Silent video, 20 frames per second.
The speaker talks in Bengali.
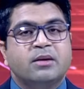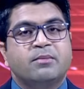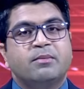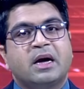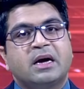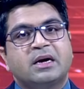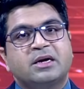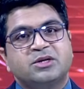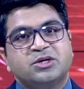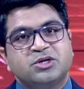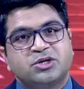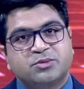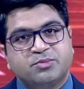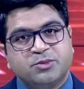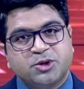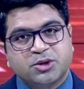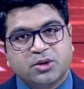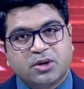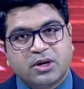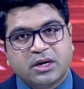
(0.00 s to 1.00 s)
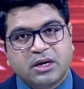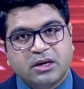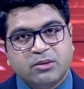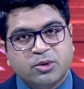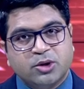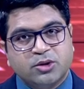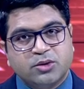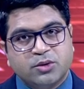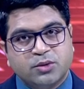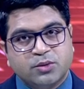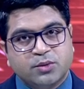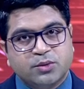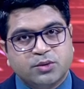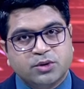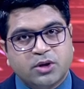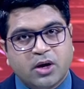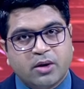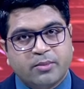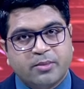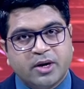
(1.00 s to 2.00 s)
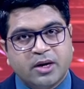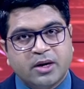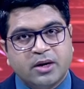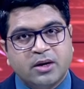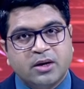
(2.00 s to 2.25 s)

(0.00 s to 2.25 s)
বাংলাদেশ মিশনে নিবন্ধন করতে হবে